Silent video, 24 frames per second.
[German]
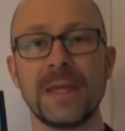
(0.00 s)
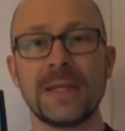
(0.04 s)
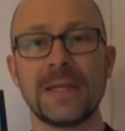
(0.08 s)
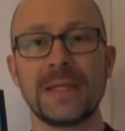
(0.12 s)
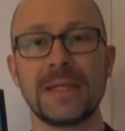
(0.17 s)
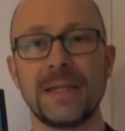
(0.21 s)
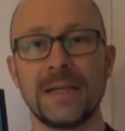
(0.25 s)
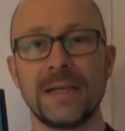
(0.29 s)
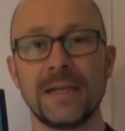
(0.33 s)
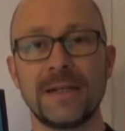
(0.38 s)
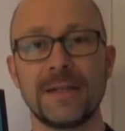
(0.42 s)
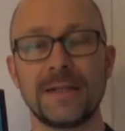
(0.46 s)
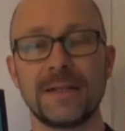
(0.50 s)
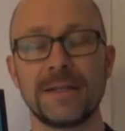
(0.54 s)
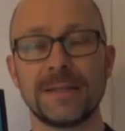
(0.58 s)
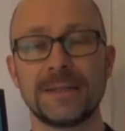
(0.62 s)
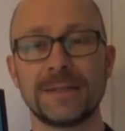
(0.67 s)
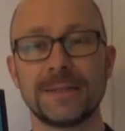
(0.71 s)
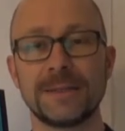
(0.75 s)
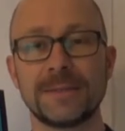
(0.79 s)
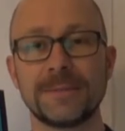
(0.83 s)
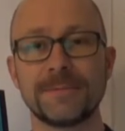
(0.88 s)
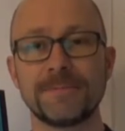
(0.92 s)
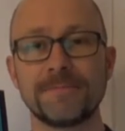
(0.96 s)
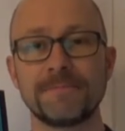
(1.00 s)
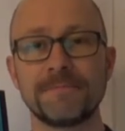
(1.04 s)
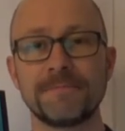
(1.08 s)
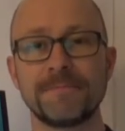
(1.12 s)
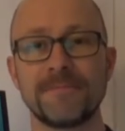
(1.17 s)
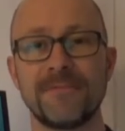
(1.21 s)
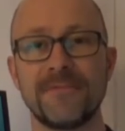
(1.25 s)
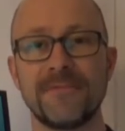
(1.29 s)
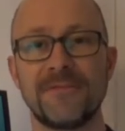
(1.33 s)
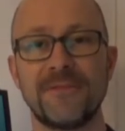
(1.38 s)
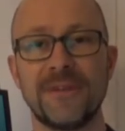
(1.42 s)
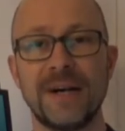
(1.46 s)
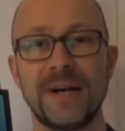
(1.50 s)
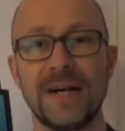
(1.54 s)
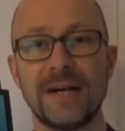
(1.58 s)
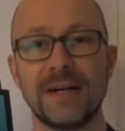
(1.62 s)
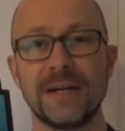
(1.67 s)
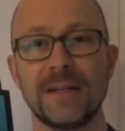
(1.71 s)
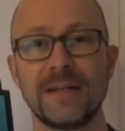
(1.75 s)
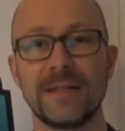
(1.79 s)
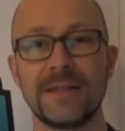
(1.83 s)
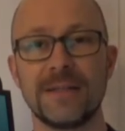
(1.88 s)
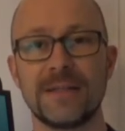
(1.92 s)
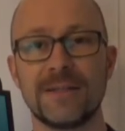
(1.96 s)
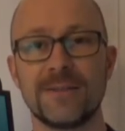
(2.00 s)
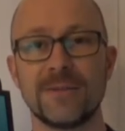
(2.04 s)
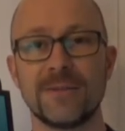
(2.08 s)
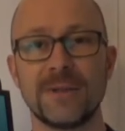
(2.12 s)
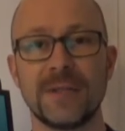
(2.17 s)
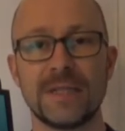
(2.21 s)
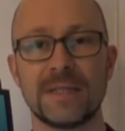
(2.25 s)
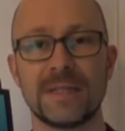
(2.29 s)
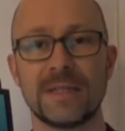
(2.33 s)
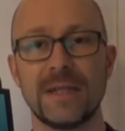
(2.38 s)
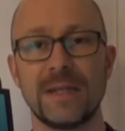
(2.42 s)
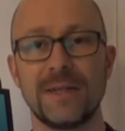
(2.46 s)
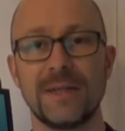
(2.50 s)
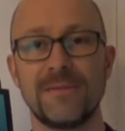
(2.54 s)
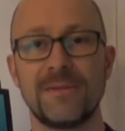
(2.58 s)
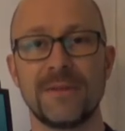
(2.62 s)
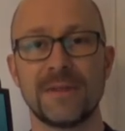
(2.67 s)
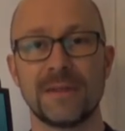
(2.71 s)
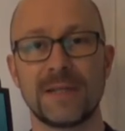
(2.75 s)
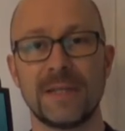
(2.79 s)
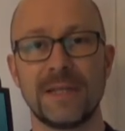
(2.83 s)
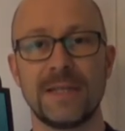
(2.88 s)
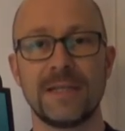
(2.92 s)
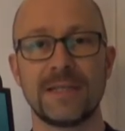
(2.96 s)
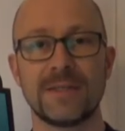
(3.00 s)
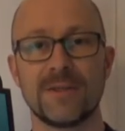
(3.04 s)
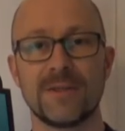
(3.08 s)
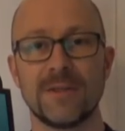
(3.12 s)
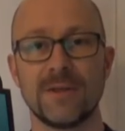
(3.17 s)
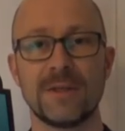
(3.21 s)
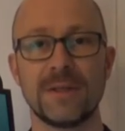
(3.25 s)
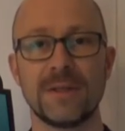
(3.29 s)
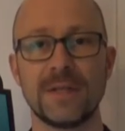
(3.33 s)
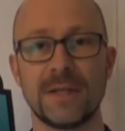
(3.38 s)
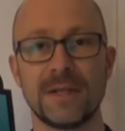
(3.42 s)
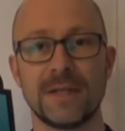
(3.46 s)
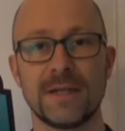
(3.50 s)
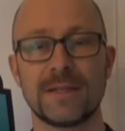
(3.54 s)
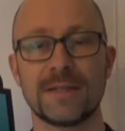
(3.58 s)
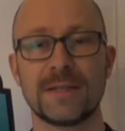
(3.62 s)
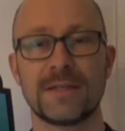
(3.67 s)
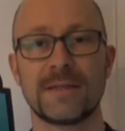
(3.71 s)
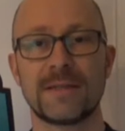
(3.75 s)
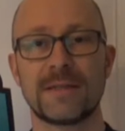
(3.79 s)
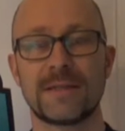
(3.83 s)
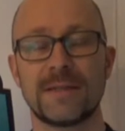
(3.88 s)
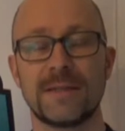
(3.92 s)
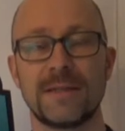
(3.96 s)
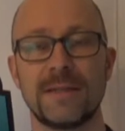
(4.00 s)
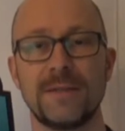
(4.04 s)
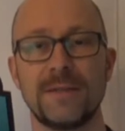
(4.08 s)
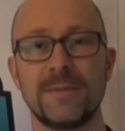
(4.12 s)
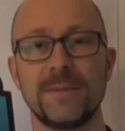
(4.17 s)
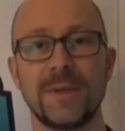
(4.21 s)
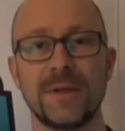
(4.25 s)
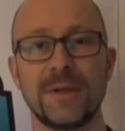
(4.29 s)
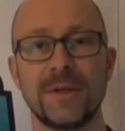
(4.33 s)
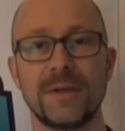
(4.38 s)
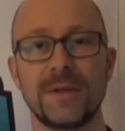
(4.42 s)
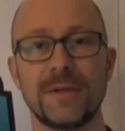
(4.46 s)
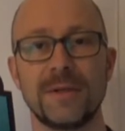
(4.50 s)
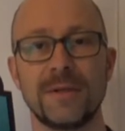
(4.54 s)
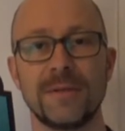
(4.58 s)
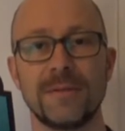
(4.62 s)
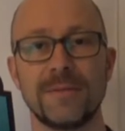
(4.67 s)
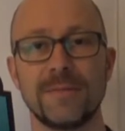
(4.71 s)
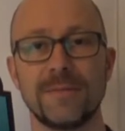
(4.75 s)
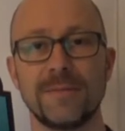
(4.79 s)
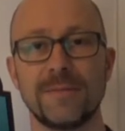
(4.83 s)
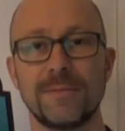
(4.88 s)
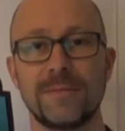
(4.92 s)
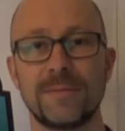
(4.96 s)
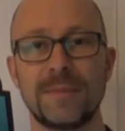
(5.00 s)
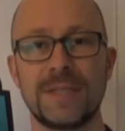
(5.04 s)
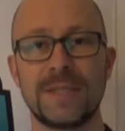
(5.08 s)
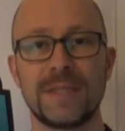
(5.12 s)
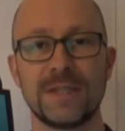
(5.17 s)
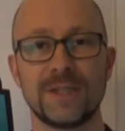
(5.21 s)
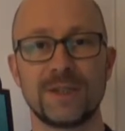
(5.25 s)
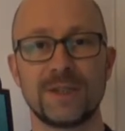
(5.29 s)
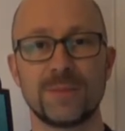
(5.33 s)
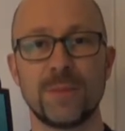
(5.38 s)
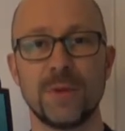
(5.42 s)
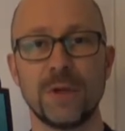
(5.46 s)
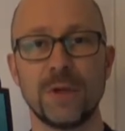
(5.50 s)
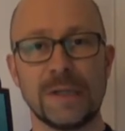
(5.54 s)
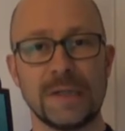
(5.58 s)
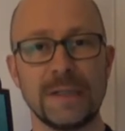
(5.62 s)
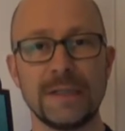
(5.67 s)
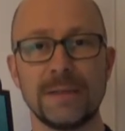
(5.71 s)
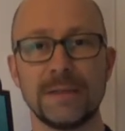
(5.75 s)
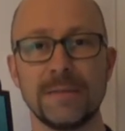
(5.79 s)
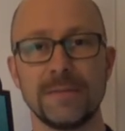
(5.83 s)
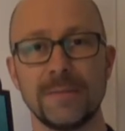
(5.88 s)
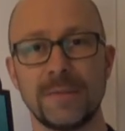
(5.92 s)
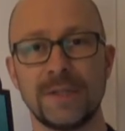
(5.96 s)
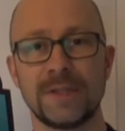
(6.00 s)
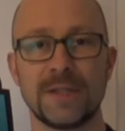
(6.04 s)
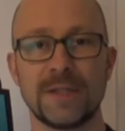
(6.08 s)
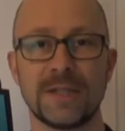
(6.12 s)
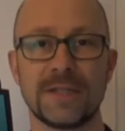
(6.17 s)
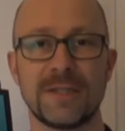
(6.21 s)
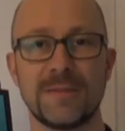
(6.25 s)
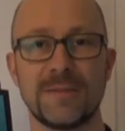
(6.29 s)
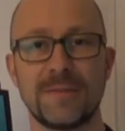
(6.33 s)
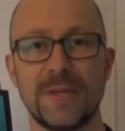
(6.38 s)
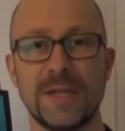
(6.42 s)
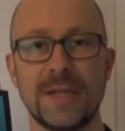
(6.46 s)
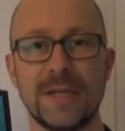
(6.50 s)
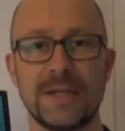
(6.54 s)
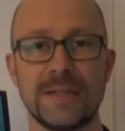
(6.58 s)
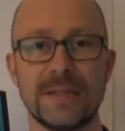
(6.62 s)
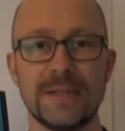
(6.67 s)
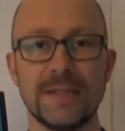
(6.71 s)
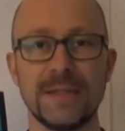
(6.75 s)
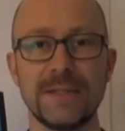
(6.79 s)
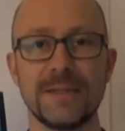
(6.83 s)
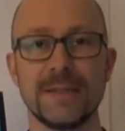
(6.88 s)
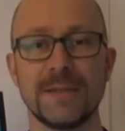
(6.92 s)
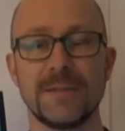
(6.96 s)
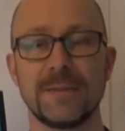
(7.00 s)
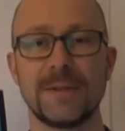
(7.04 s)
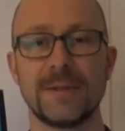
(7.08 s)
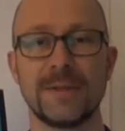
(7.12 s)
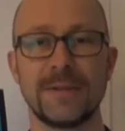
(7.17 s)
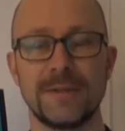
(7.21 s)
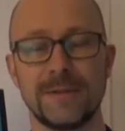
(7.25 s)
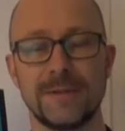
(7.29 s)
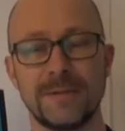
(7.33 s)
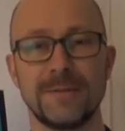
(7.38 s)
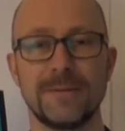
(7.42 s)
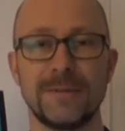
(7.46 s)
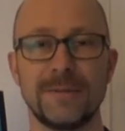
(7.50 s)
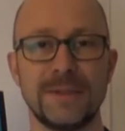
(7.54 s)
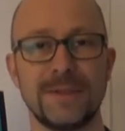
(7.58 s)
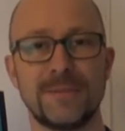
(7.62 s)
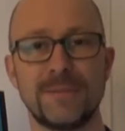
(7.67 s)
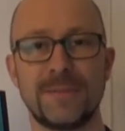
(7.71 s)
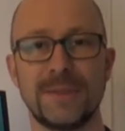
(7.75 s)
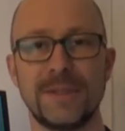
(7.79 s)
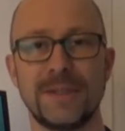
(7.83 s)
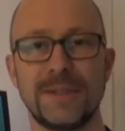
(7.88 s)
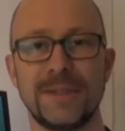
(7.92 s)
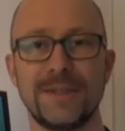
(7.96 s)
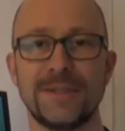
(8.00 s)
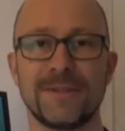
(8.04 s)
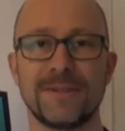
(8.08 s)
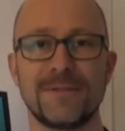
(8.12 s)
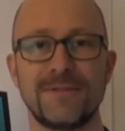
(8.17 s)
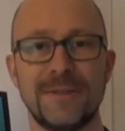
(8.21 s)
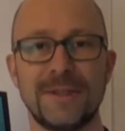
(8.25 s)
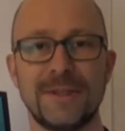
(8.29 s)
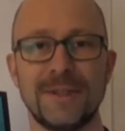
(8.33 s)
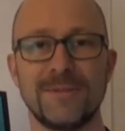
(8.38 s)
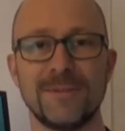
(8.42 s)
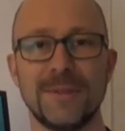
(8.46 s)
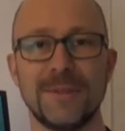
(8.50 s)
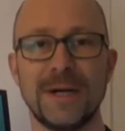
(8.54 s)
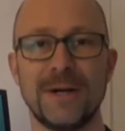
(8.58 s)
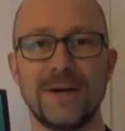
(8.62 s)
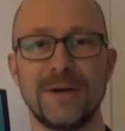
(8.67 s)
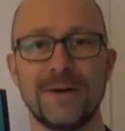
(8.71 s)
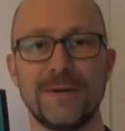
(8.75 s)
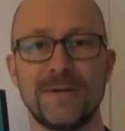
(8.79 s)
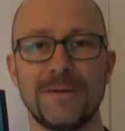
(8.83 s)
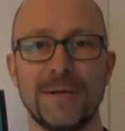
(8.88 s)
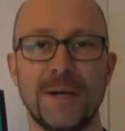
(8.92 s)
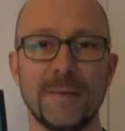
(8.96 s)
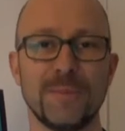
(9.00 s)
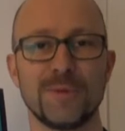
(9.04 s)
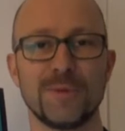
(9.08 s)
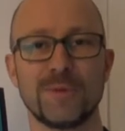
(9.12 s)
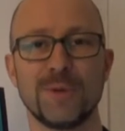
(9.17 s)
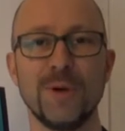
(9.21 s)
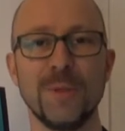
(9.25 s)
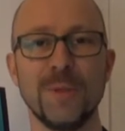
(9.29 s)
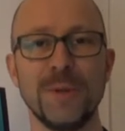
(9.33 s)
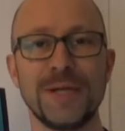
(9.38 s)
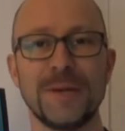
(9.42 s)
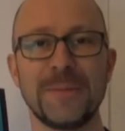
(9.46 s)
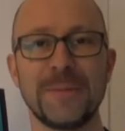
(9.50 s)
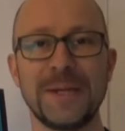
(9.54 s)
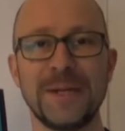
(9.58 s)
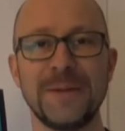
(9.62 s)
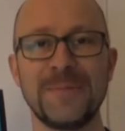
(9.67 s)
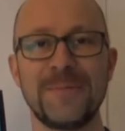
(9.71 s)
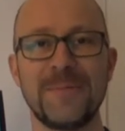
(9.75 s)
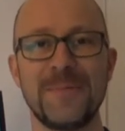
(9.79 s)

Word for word: Da war es zu einer Zeit, wir gehen sonntags immer ein ähm, bisschen sporteln. Mein Schatz Schatzi mehr als ich, aber äh, ich bin irgendwie immer ab und zu auch mal dabei.